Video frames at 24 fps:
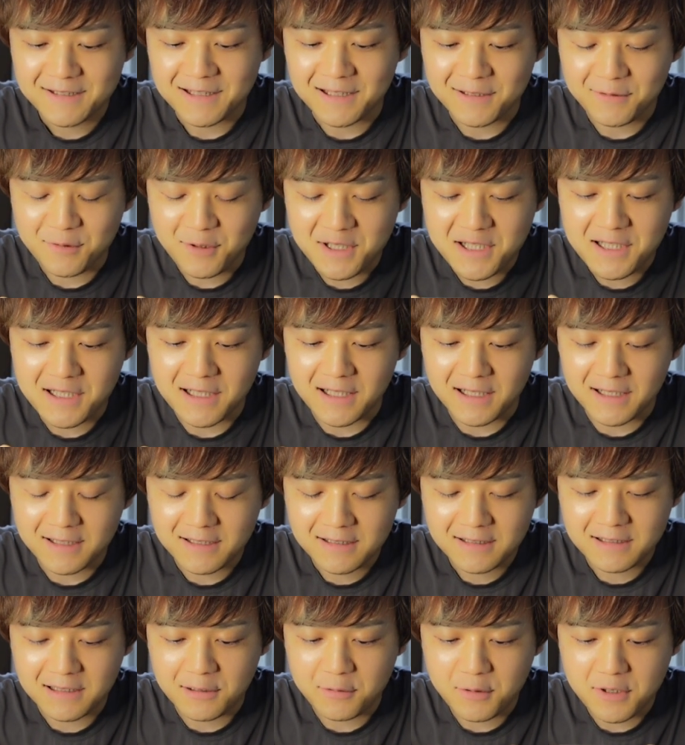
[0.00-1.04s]
楽しさ
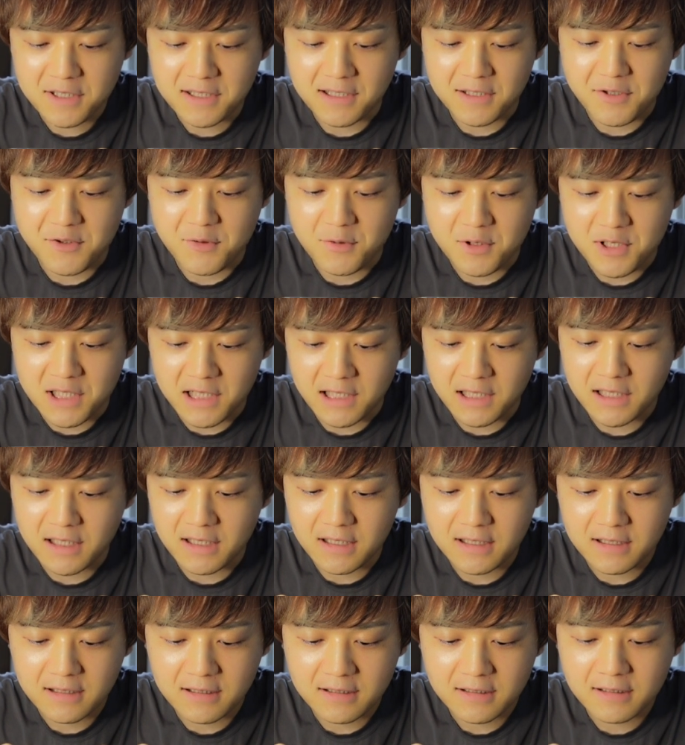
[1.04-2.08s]
楽しさ重視で、
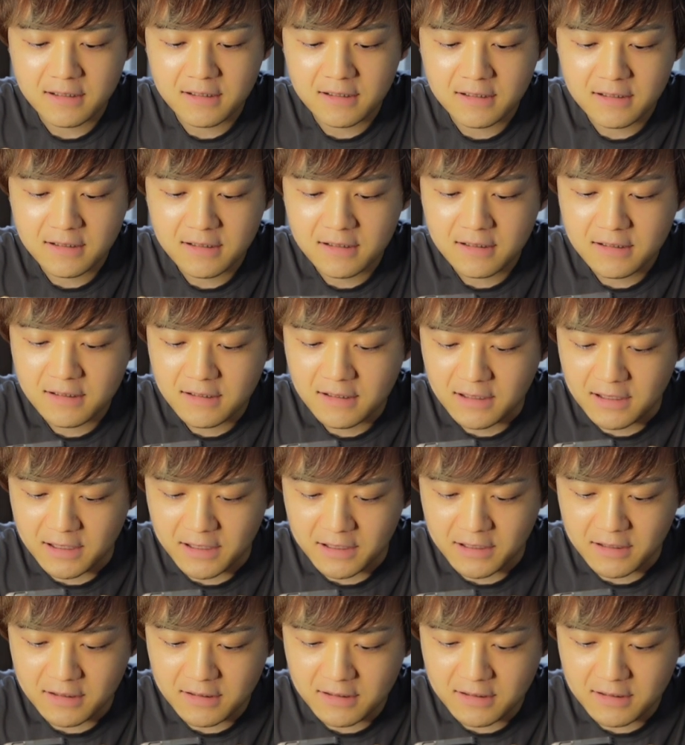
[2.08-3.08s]
はい、